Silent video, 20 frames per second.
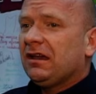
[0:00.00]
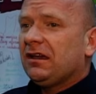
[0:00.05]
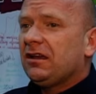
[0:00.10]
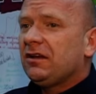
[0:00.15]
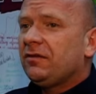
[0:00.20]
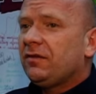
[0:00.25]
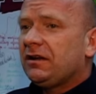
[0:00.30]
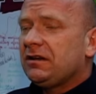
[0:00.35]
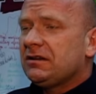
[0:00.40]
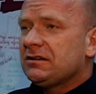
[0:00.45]

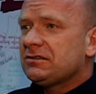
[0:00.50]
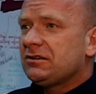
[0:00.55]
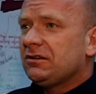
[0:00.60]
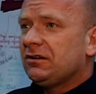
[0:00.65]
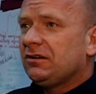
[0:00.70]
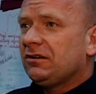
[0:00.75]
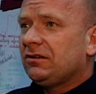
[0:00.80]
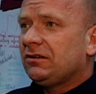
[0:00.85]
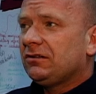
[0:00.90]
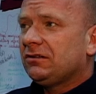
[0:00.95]
Kierowany jest
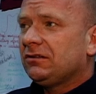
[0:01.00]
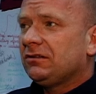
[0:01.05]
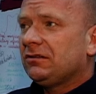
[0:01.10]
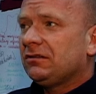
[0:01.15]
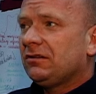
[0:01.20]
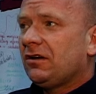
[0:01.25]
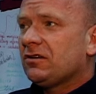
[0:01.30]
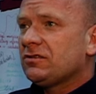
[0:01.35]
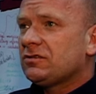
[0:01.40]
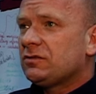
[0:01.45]
do
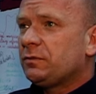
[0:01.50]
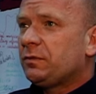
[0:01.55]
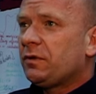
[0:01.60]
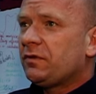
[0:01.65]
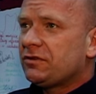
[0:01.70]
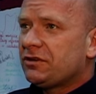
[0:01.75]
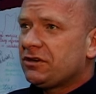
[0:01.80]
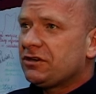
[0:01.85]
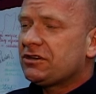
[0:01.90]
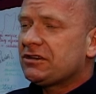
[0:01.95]
e, osób
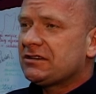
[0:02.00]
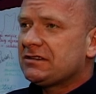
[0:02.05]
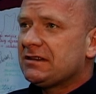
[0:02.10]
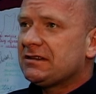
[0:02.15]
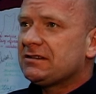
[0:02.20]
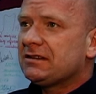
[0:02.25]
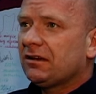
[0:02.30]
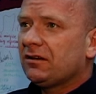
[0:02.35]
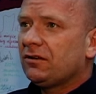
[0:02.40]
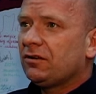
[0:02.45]
powyżej
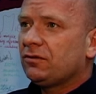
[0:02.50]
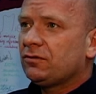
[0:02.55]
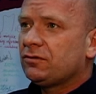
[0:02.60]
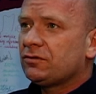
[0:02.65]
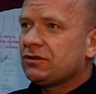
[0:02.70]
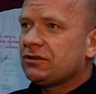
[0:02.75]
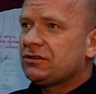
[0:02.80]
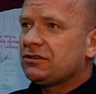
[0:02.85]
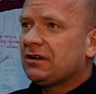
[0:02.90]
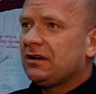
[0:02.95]
16 roku
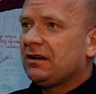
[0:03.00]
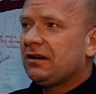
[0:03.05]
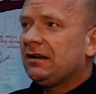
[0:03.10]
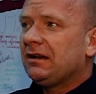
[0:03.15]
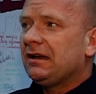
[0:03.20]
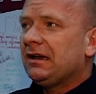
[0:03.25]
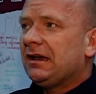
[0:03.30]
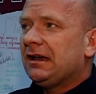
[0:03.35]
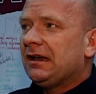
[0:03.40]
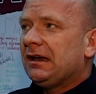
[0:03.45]
życia
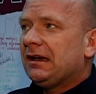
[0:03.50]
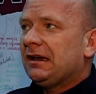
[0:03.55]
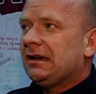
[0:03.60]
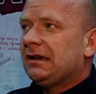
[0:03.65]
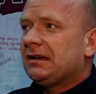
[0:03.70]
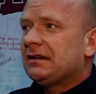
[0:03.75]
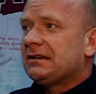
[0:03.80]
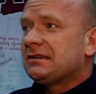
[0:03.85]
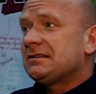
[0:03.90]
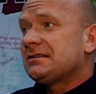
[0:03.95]

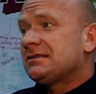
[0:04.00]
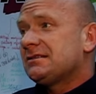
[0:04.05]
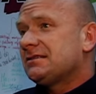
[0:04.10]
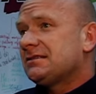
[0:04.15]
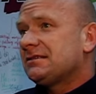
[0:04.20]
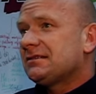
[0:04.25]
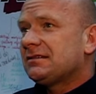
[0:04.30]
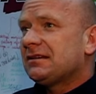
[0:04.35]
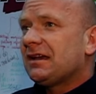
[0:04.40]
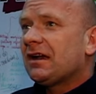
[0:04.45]
e,
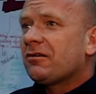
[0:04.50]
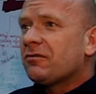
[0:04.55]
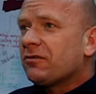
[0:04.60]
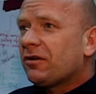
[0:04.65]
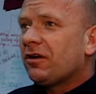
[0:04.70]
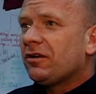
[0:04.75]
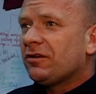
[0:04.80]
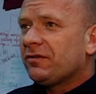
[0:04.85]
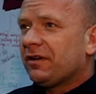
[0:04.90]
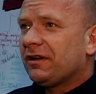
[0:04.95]
z
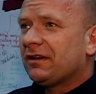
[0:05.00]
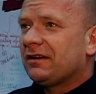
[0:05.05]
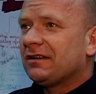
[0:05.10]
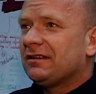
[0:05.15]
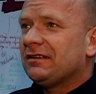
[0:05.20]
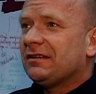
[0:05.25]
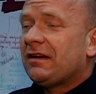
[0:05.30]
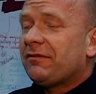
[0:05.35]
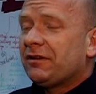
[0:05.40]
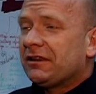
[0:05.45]
jakąkolwiek,
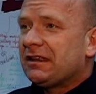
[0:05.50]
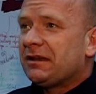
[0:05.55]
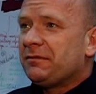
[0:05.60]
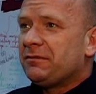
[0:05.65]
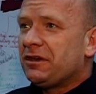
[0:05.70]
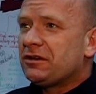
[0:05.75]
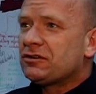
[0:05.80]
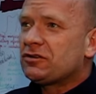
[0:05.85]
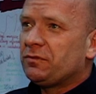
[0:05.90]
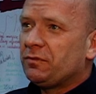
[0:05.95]
nawet
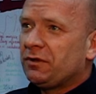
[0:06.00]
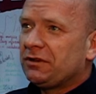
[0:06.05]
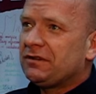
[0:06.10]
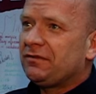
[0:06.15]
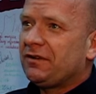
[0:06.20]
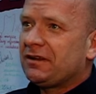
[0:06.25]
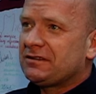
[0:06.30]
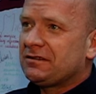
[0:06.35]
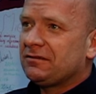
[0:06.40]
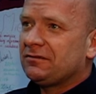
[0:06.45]
najmniejszą
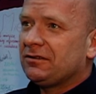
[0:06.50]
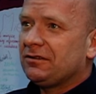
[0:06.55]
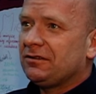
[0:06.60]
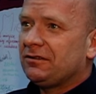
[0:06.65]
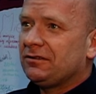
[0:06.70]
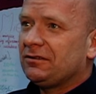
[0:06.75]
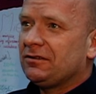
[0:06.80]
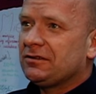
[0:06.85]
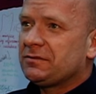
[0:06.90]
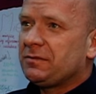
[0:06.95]
motywacją
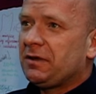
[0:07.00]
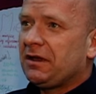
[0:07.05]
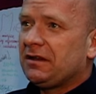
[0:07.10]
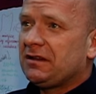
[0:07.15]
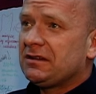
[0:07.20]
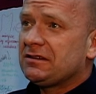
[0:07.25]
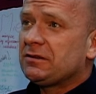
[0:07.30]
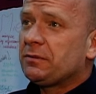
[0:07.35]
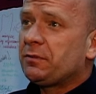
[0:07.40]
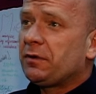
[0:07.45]
do, do zmiany.
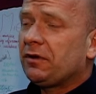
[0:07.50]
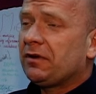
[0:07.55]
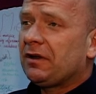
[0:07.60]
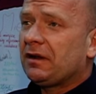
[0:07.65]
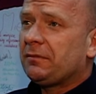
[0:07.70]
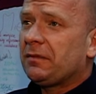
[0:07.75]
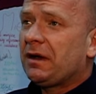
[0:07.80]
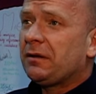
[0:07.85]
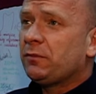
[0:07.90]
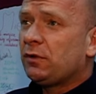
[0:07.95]
Jest to
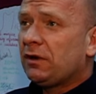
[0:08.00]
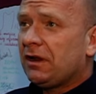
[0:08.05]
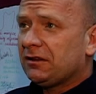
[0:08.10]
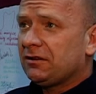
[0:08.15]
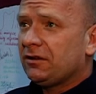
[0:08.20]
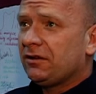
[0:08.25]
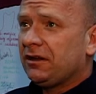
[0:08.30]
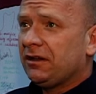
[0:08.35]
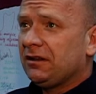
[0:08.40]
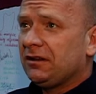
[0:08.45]
program
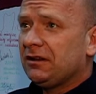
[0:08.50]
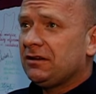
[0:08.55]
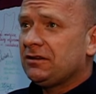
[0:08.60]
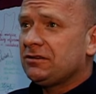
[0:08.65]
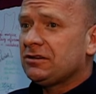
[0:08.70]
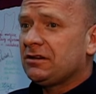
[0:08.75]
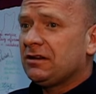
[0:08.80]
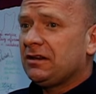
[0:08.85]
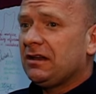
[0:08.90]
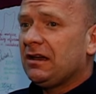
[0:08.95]
ambulatoryjny,
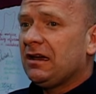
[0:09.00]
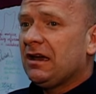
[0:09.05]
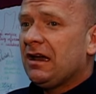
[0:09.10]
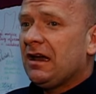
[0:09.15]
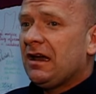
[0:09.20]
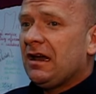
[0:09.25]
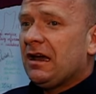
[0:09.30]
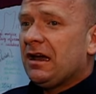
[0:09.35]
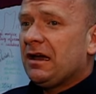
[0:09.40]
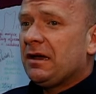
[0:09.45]
czyli
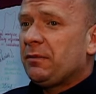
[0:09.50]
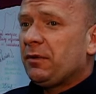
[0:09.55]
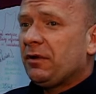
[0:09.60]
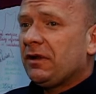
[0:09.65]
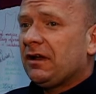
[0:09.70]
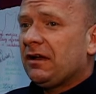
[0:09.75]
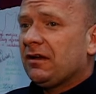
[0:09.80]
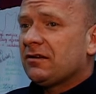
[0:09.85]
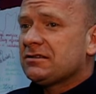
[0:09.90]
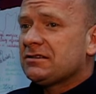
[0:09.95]
e,
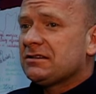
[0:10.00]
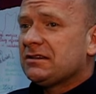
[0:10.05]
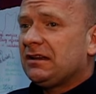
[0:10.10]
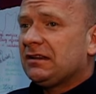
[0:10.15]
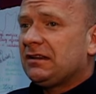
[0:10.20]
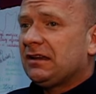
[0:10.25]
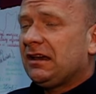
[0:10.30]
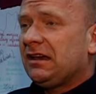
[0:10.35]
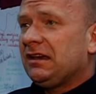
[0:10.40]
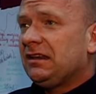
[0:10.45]
polegający na
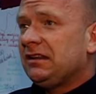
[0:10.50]
takiej